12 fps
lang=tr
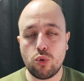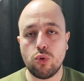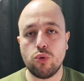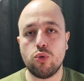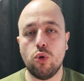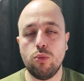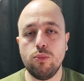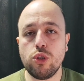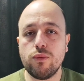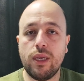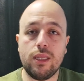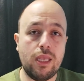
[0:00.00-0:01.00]
konusu
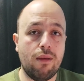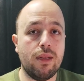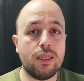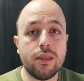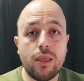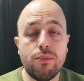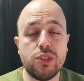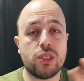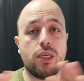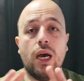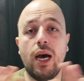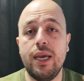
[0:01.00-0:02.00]
olmuş ve devlet de demiş
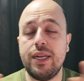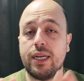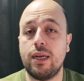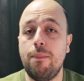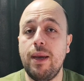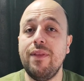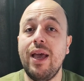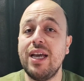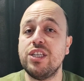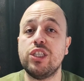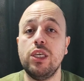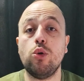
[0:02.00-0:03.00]
ki hayır aga ben
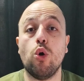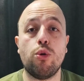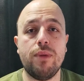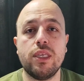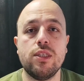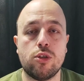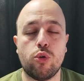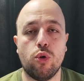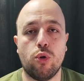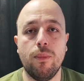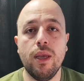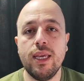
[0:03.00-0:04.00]
her şeyi görmek
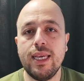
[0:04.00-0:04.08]
istiyorum istemiyorum.